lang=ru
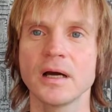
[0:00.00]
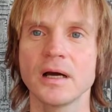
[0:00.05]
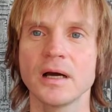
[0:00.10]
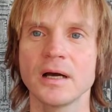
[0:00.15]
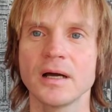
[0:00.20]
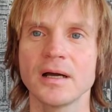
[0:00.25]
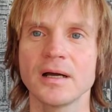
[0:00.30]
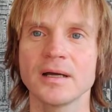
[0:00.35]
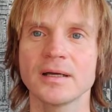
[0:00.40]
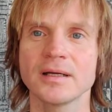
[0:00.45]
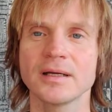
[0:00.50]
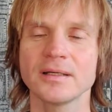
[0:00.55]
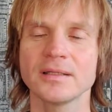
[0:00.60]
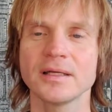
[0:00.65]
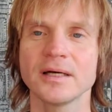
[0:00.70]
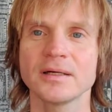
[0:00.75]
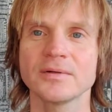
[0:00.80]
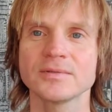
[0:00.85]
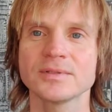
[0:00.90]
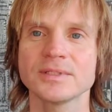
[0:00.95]
А
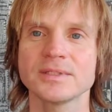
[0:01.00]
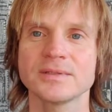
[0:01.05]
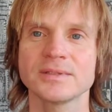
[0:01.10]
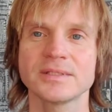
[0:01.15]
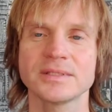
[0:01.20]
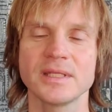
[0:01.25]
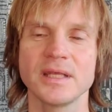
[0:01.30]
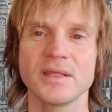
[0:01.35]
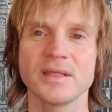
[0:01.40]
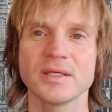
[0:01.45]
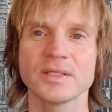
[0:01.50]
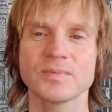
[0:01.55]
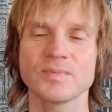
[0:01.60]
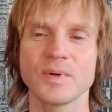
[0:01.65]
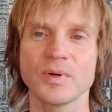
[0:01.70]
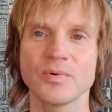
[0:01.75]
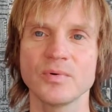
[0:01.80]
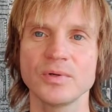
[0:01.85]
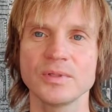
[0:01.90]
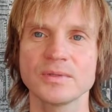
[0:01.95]
когда состояние
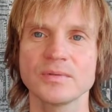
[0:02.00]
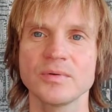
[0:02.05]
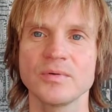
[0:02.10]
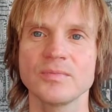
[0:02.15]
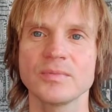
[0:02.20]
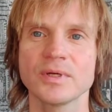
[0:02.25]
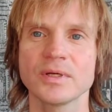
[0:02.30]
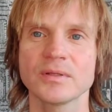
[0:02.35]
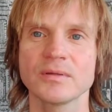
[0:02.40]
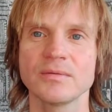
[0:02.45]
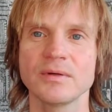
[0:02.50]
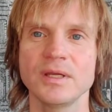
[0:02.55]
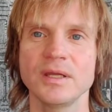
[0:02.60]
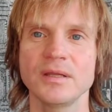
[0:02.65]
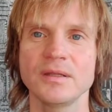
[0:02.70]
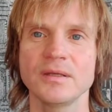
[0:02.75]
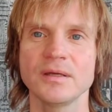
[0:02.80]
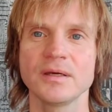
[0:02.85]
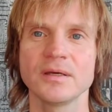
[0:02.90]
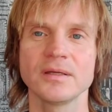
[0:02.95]
спокойствия,
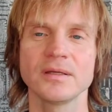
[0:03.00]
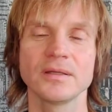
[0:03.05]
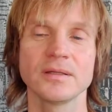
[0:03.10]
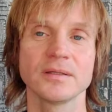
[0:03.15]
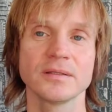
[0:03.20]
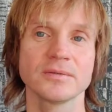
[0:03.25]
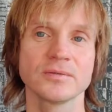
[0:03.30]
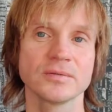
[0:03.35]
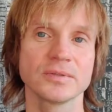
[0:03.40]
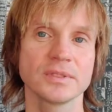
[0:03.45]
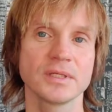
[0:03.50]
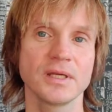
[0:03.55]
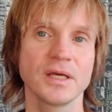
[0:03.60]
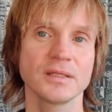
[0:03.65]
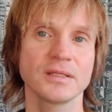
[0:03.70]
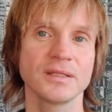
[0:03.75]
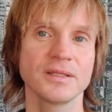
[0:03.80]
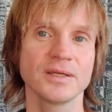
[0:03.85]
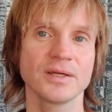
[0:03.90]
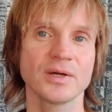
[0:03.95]
умиротворения, то
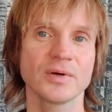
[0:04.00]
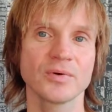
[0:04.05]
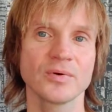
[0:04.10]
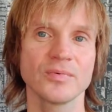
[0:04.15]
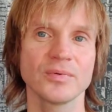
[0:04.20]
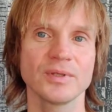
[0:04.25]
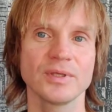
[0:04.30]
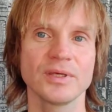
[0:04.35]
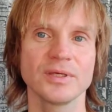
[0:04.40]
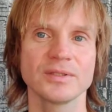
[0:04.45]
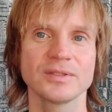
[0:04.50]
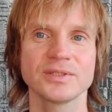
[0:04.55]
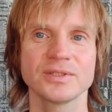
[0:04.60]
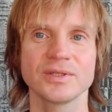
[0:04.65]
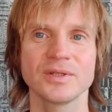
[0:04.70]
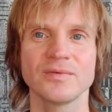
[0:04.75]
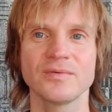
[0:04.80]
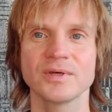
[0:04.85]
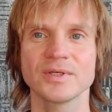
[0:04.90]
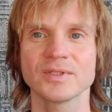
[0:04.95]
заряда никакого нет.
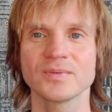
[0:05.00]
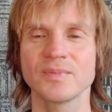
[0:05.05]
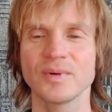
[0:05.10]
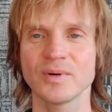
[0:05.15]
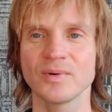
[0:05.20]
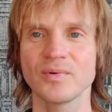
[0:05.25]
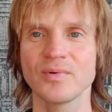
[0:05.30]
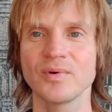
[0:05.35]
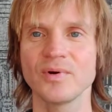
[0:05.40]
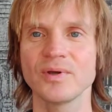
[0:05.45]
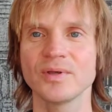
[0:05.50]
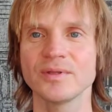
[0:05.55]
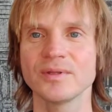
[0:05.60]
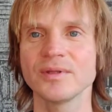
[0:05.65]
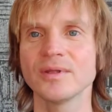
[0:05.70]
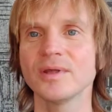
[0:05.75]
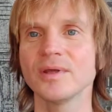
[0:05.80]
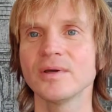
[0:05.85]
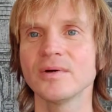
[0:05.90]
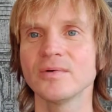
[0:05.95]
Человек
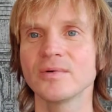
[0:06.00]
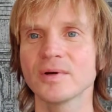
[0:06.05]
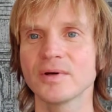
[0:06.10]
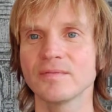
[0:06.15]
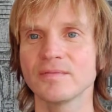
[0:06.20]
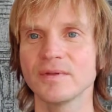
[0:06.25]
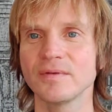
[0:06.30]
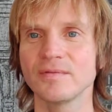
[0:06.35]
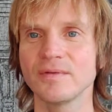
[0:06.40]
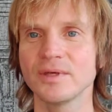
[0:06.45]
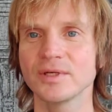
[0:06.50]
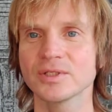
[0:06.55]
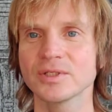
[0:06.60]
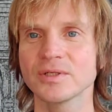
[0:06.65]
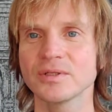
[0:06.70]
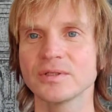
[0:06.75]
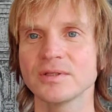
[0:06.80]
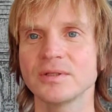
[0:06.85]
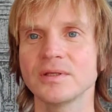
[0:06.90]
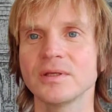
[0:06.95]
спокоен,
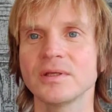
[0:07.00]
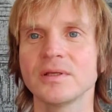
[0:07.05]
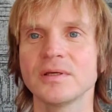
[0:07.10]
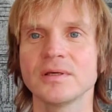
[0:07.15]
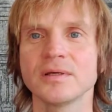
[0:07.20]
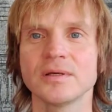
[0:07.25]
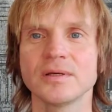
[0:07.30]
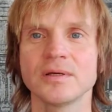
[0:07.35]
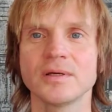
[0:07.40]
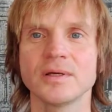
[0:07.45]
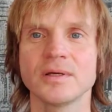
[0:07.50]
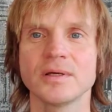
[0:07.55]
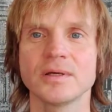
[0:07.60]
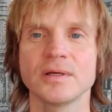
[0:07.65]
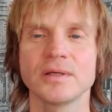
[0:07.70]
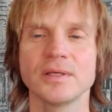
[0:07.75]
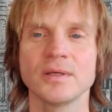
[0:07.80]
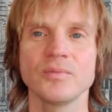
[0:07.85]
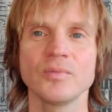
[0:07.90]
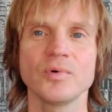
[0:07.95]
уравновешен,
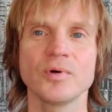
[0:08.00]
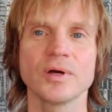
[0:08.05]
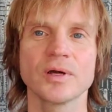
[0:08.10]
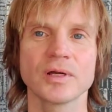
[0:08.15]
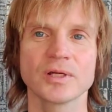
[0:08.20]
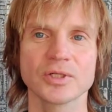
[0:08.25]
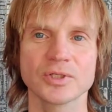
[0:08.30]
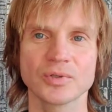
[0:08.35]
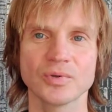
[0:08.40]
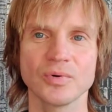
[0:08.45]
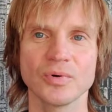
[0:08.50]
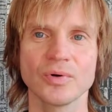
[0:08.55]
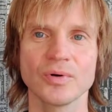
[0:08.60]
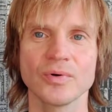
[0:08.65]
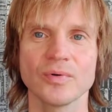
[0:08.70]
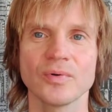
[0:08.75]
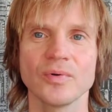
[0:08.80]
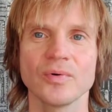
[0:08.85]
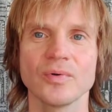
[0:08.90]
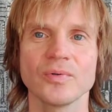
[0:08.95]
э, ему
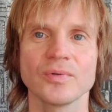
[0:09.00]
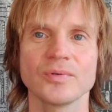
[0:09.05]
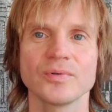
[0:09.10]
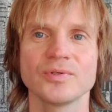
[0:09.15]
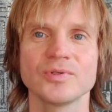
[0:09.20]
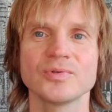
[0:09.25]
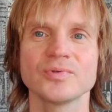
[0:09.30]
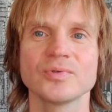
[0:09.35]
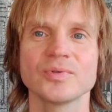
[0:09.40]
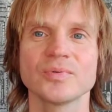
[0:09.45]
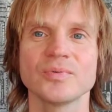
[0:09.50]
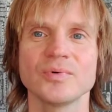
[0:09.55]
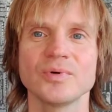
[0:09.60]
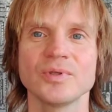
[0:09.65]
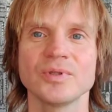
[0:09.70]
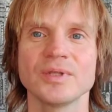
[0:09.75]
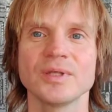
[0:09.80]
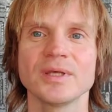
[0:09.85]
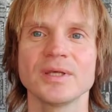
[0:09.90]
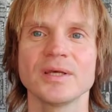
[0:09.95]
хорошо, он
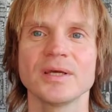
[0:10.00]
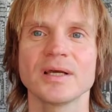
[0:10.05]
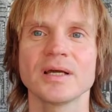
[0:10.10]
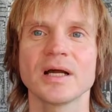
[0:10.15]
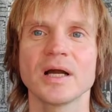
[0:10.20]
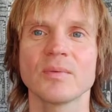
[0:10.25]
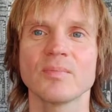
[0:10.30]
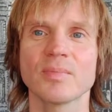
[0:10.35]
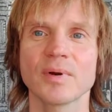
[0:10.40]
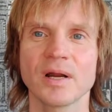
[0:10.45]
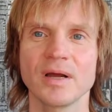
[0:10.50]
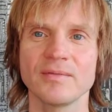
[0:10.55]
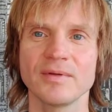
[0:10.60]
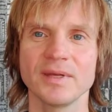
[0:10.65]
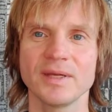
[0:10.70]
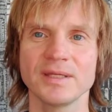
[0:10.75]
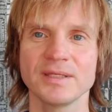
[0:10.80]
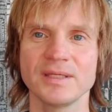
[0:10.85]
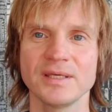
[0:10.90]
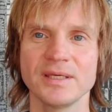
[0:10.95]
чувствует, как
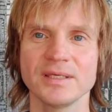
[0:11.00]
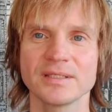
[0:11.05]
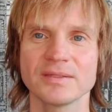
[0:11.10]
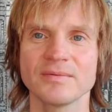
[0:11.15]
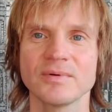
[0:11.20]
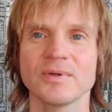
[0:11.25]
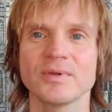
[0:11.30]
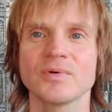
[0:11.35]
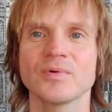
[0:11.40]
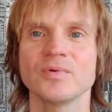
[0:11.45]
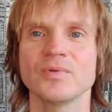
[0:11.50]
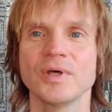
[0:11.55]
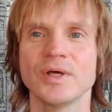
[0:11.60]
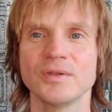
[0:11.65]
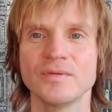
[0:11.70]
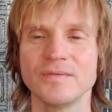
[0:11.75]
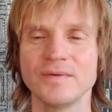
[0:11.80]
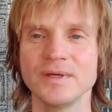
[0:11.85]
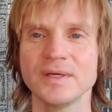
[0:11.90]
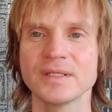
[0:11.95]
правильно действовать,
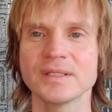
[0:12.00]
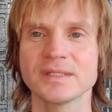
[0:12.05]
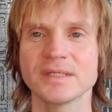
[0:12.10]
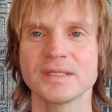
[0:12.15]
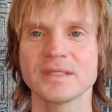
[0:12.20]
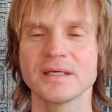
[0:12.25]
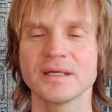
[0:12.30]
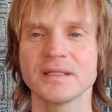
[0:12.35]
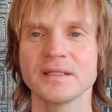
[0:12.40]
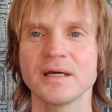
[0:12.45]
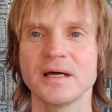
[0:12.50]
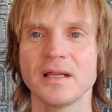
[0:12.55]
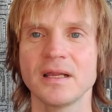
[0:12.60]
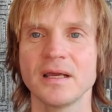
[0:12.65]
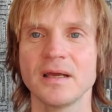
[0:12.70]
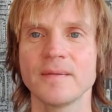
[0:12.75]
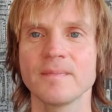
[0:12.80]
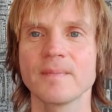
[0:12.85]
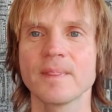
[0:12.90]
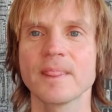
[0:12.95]
куда двигаться и так
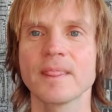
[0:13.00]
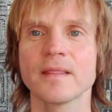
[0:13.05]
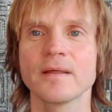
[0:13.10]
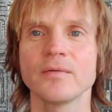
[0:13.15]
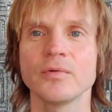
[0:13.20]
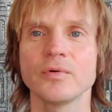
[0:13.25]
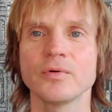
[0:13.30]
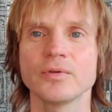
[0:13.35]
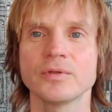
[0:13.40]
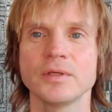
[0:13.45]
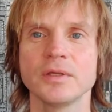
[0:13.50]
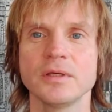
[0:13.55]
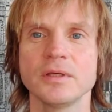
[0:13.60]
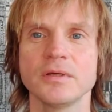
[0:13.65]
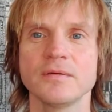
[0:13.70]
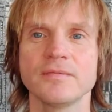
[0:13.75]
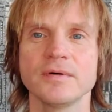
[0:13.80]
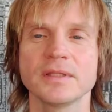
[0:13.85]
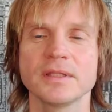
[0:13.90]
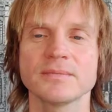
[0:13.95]
далее. Вот.
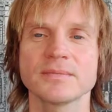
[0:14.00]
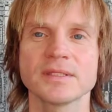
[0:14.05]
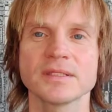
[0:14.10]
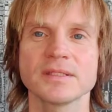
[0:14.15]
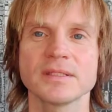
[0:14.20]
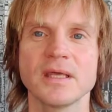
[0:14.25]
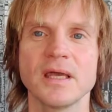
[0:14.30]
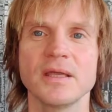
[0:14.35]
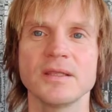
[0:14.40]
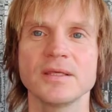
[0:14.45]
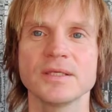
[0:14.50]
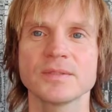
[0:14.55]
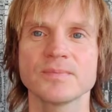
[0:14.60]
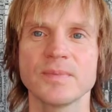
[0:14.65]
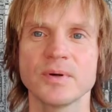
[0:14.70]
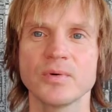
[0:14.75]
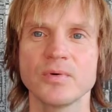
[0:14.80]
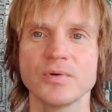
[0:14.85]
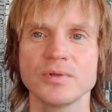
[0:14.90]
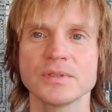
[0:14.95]
И в этом состоянии
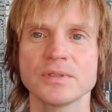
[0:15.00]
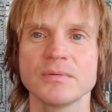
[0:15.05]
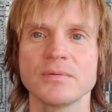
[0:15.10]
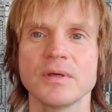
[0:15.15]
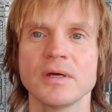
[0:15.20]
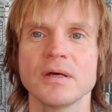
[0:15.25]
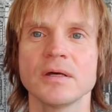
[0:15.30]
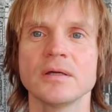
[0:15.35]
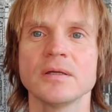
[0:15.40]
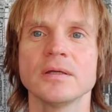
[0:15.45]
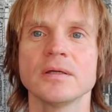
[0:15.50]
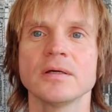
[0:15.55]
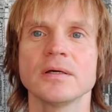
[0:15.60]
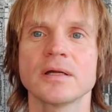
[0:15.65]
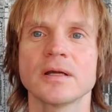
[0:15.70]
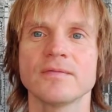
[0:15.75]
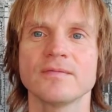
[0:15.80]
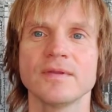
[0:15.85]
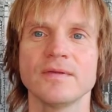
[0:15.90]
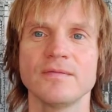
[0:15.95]
спокойствия
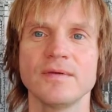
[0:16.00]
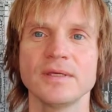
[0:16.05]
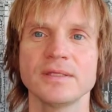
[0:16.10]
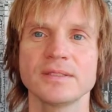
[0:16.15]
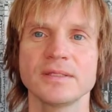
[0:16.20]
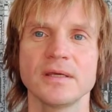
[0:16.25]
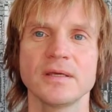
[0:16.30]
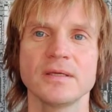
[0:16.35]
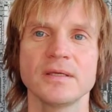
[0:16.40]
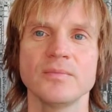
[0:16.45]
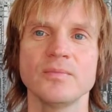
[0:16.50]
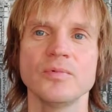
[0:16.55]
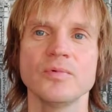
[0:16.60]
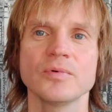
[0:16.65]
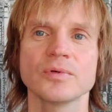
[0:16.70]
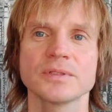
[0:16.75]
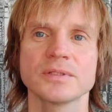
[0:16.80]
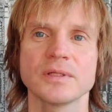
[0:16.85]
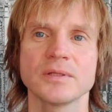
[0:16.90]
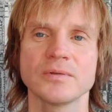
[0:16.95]
равновесия,
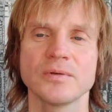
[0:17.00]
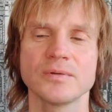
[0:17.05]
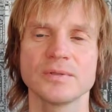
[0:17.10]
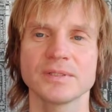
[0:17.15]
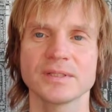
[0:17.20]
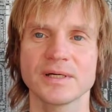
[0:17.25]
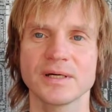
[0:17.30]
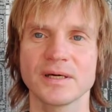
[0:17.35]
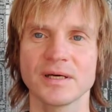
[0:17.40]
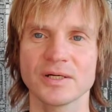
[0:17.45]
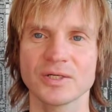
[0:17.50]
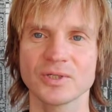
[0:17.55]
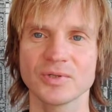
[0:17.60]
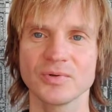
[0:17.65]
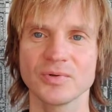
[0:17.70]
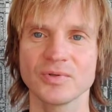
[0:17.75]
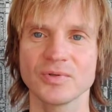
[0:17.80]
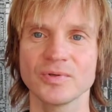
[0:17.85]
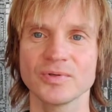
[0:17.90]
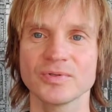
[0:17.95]
ему становится
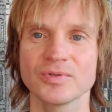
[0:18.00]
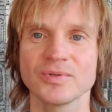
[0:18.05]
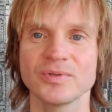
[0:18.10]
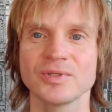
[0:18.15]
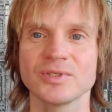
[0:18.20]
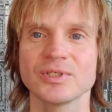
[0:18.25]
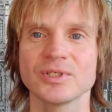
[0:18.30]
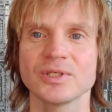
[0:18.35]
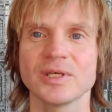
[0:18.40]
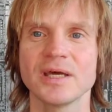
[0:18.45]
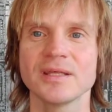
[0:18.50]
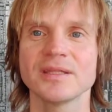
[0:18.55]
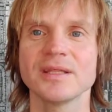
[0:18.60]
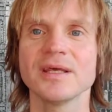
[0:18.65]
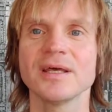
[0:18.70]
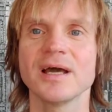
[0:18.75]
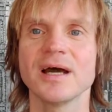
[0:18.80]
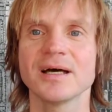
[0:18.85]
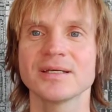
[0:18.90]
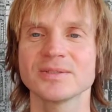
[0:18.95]
хорошо, то есть он
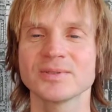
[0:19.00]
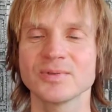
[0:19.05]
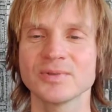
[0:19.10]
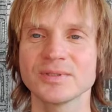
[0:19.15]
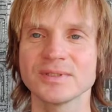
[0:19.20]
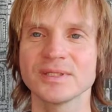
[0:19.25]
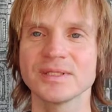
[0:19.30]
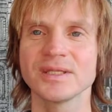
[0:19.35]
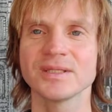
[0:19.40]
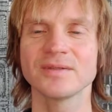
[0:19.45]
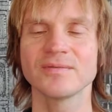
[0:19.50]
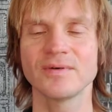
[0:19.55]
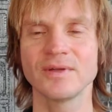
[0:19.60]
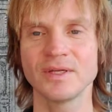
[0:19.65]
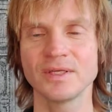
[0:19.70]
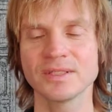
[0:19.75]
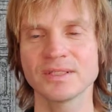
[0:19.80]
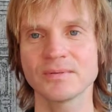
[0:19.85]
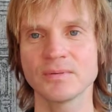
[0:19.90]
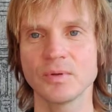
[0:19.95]
начинает осознанно
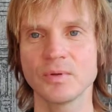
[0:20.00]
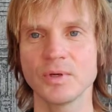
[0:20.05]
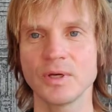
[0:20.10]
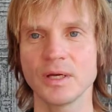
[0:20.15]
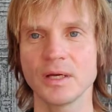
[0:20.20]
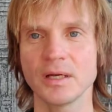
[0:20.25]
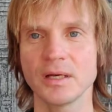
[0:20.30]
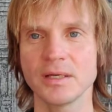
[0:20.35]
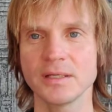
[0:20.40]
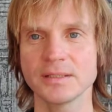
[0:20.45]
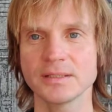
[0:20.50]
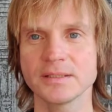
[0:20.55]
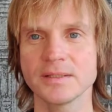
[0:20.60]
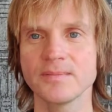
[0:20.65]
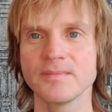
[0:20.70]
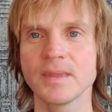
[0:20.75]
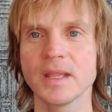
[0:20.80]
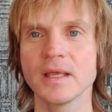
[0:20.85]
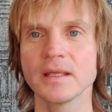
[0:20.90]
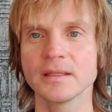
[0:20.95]
творить свою
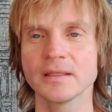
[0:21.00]
реальность.